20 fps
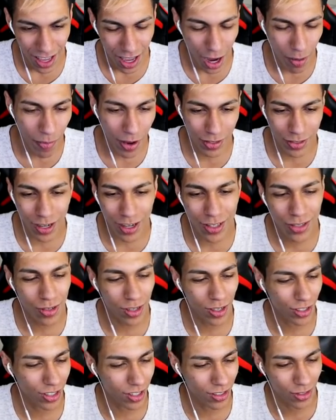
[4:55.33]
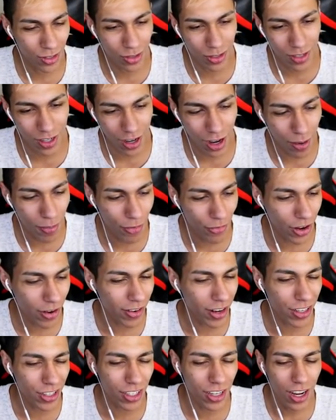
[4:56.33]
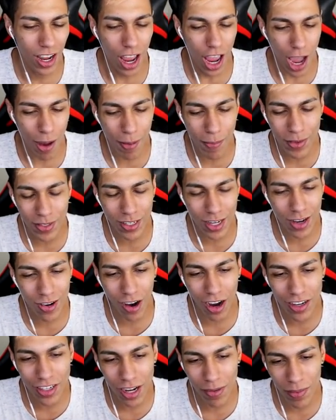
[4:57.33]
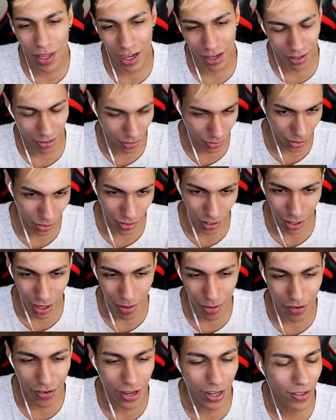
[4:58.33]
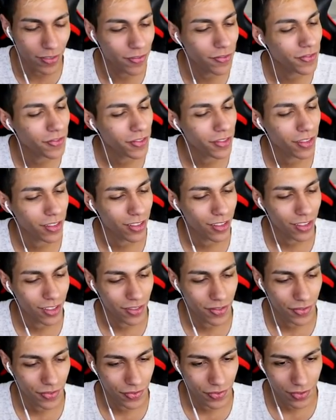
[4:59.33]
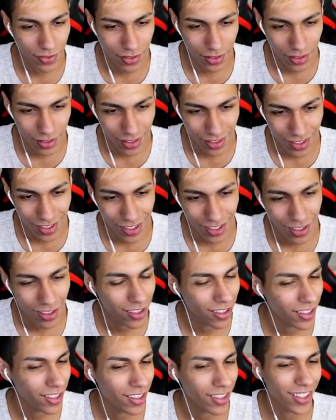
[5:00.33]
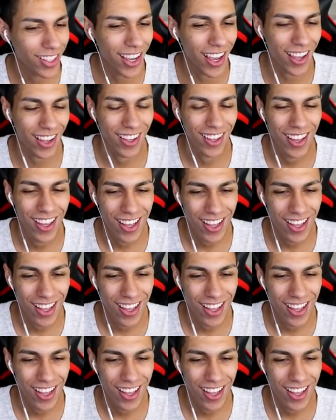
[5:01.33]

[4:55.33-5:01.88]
É uma sorte sua que eu já não destruí tua cama. Na verdade, é uma misericórdia minha que eu não destruí sua cama, vai. Misericórdia. Ah. Que